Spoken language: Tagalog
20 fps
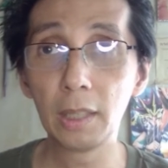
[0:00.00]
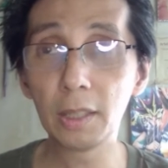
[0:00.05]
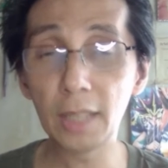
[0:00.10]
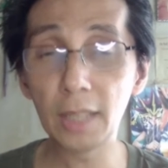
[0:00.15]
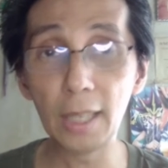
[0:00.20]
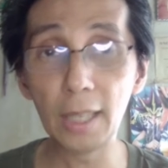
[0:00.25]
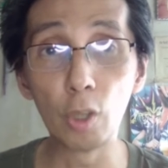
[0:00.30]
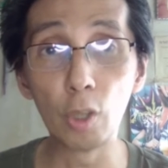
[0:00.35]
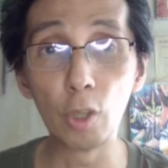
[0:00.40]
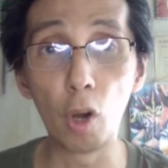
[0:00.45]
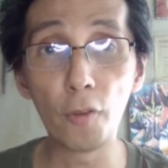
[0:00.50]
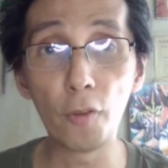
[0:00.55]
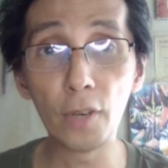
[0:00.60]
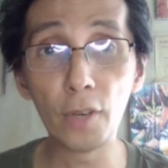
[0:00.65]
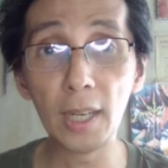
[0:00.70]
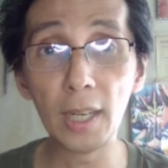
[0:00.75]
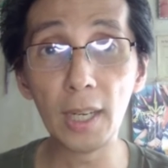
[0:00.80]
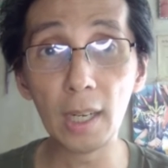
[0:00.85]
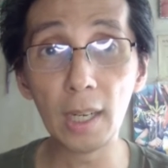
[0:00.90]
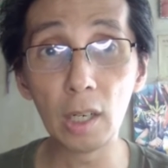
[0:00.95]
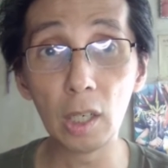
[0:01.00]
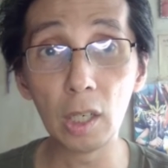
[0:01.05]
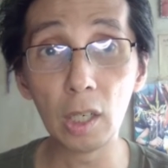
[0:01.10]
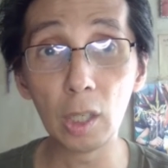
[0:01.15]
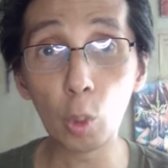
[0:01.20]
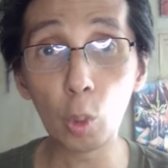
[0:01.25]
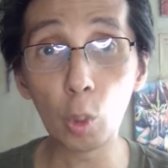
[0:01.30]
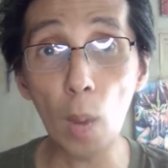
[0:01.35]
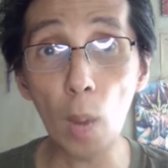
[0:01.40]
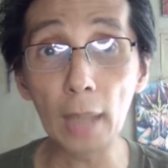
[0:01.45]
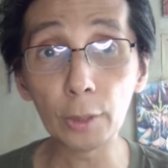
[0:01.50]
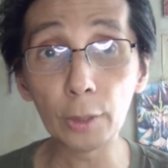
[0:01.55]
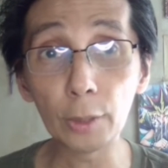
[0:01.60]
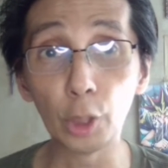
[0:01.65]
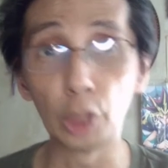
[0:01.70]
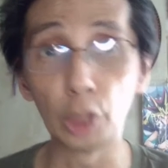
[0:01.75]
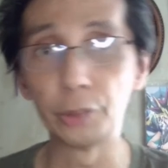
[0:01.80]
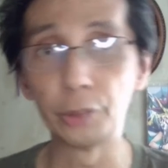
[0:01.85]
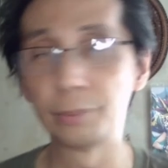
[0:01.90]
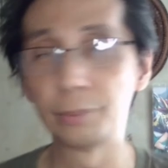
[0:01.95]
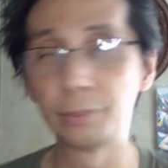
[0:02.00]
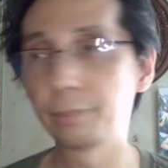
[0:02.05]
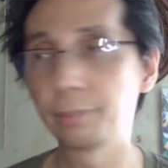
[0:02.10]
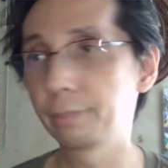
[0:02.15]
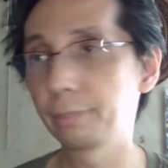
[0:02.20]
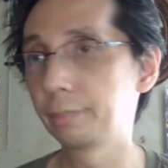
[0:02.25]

yung sa ino-offer nilang kwarto.